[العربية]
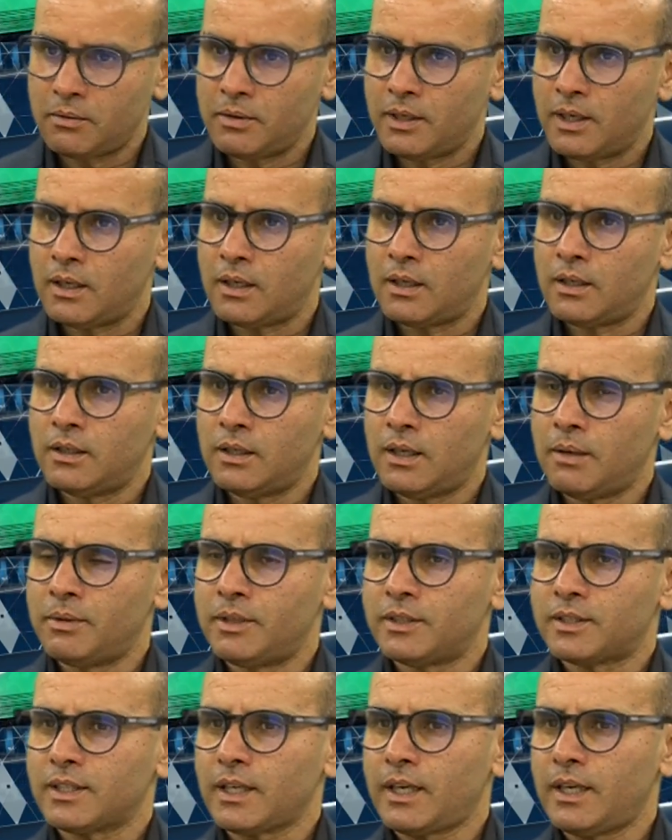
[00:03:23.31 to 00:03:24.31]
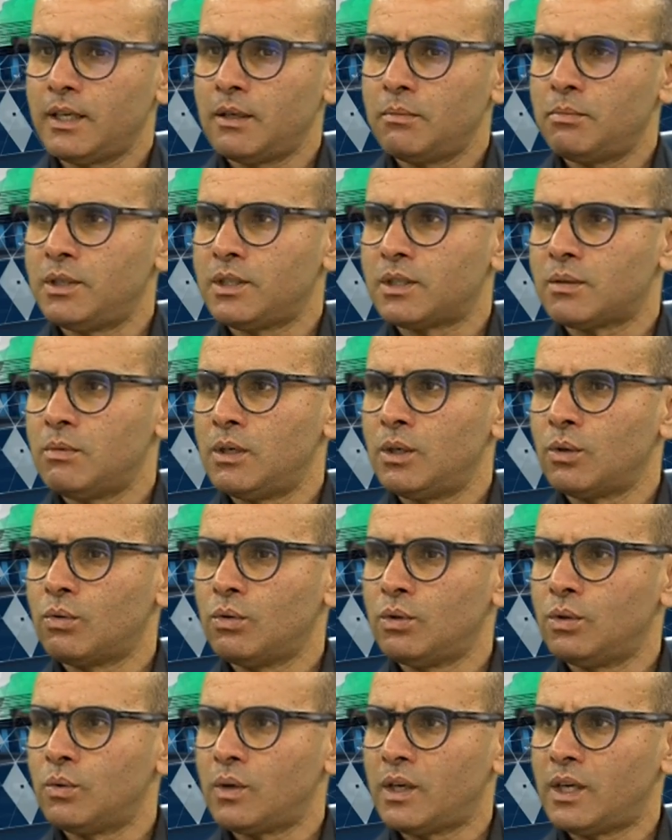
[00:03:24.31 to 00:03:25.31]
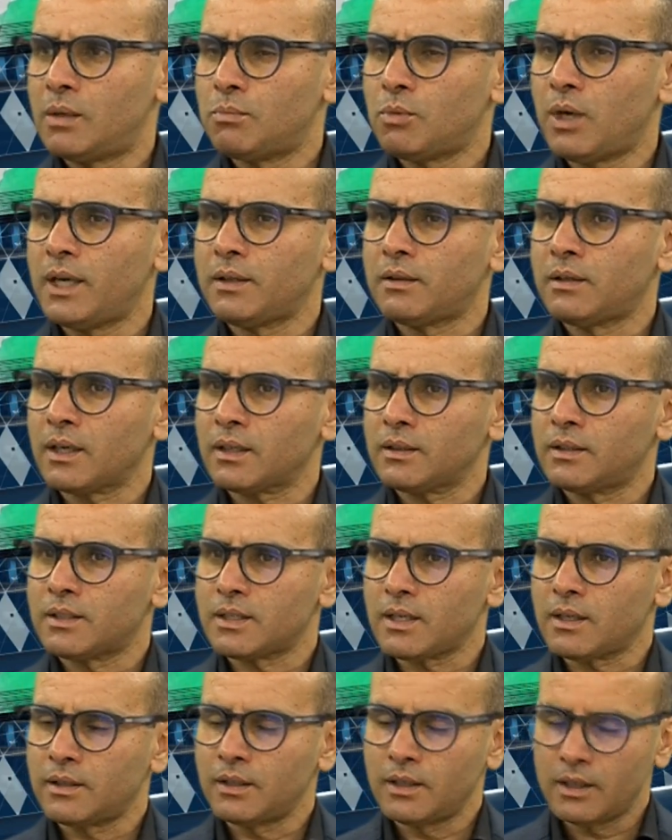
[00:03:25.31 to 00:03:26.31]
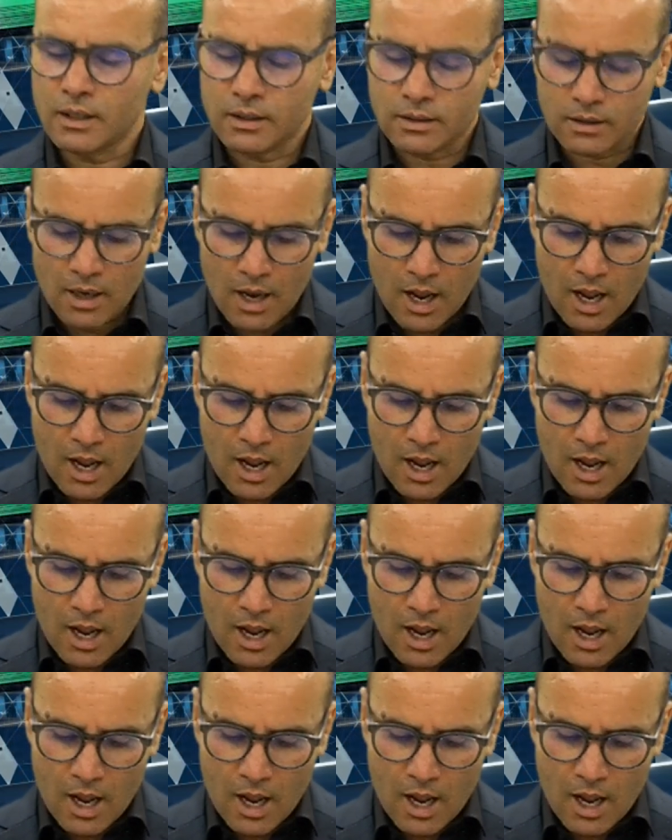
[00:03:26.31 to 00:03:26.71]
الامن الصحي بالنسبه لكل دول العالم وحتى اقتصاديات